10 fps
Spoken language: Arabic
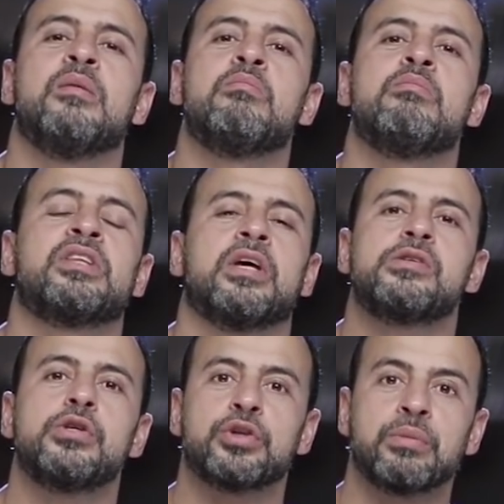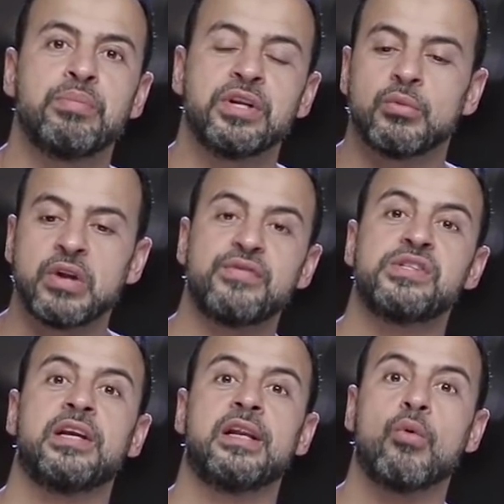ما تعصيش ربنا
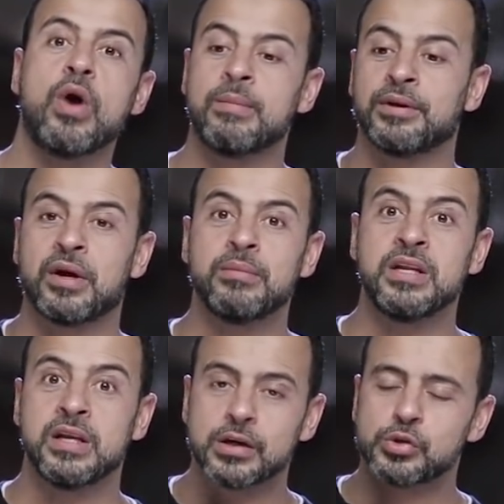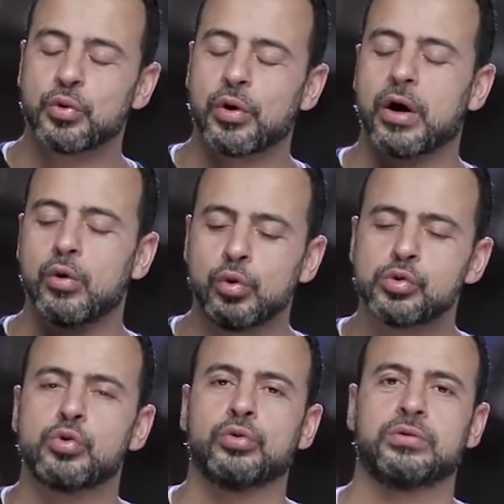ونفسي اللوامه ضميري يصرخ اقول له
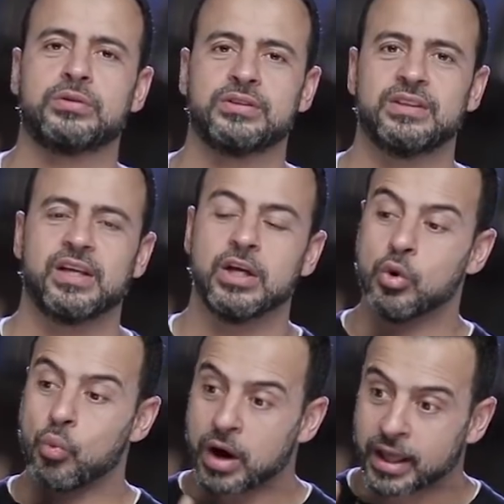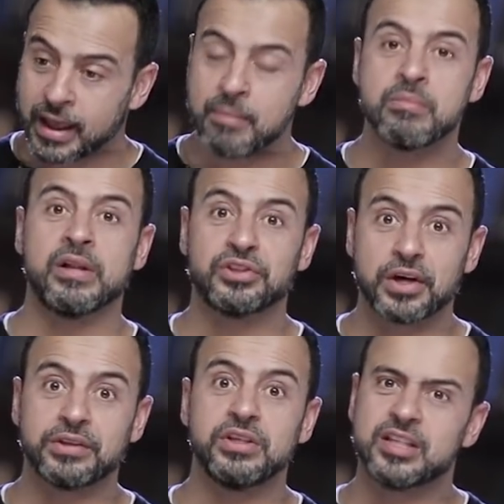اسكت واكمل
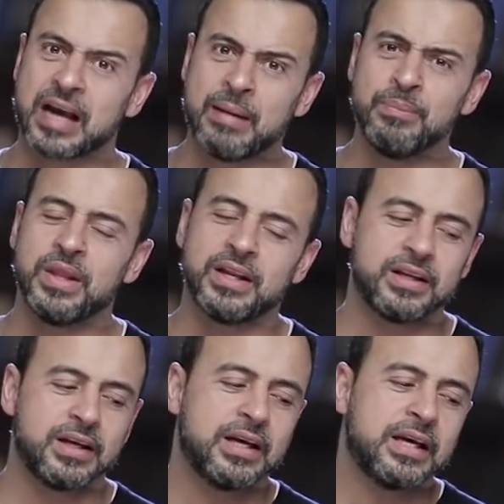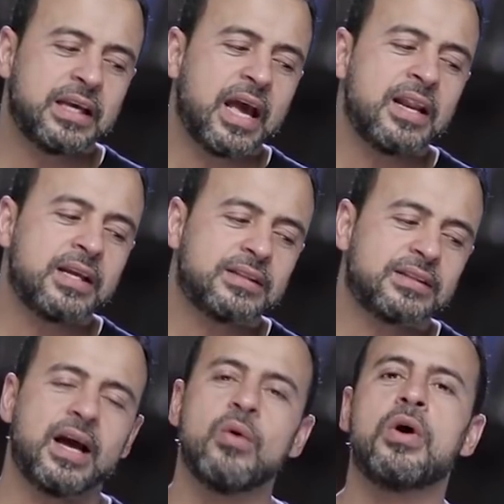تخطيط عمدا كانت
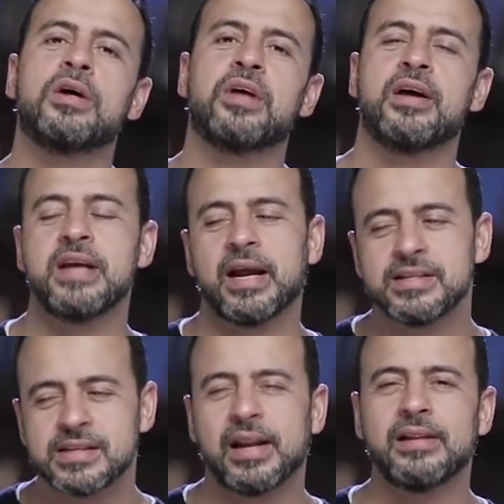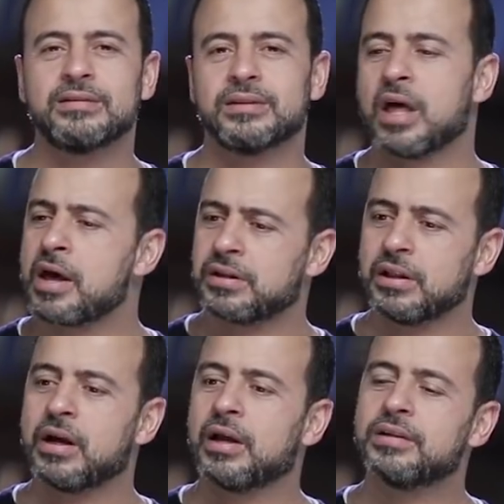او خطا يعني زللت اتعرض
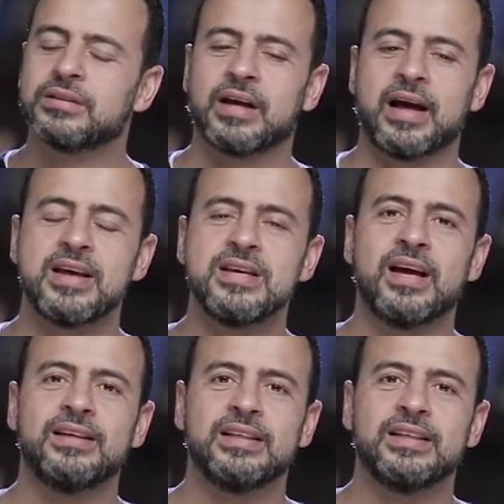للغلط عليا